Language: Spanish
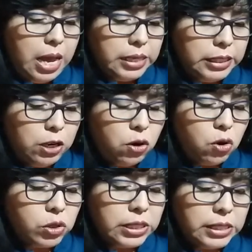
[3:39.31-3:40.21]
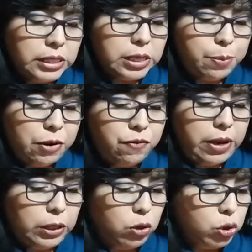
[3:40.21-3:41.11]
Si no nos hiciste
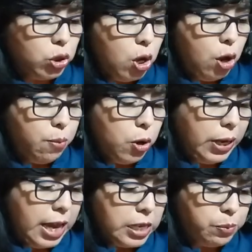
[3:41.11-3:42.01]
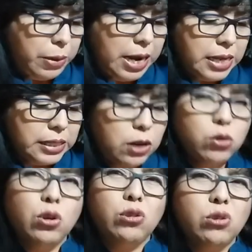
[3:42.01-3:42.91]
perfectos, ¿por qué esperas de
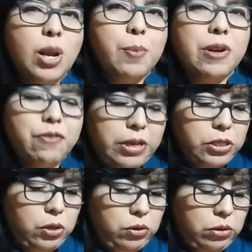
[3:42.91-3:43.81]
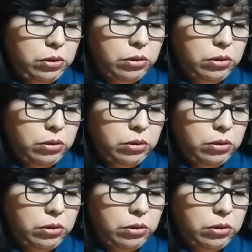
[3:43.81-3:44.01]
nosotros la perfección?